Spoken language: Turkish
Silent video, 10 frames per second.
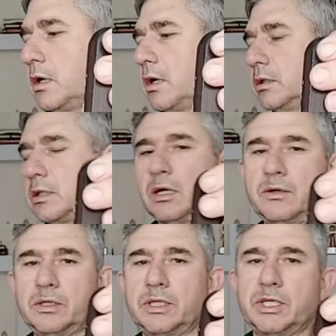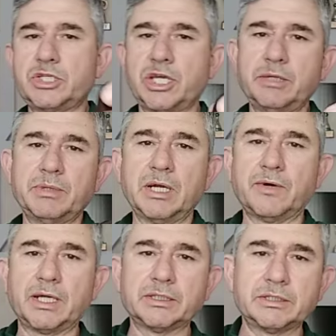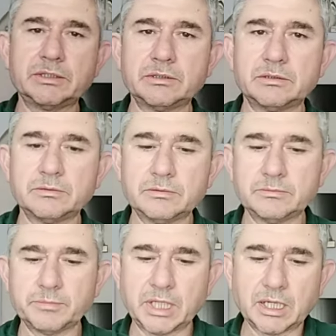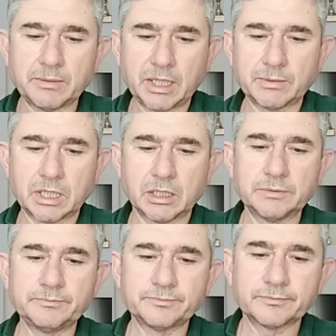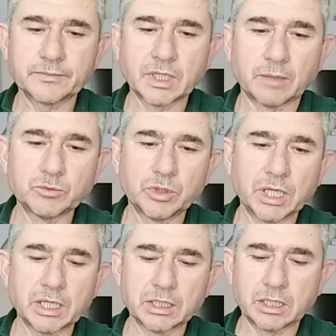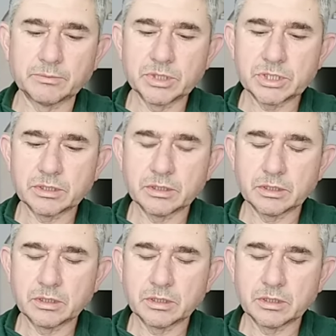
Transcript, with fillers: Hatta geçeri bile vardır. Beraber bakalım. Namlu ne kadarmış?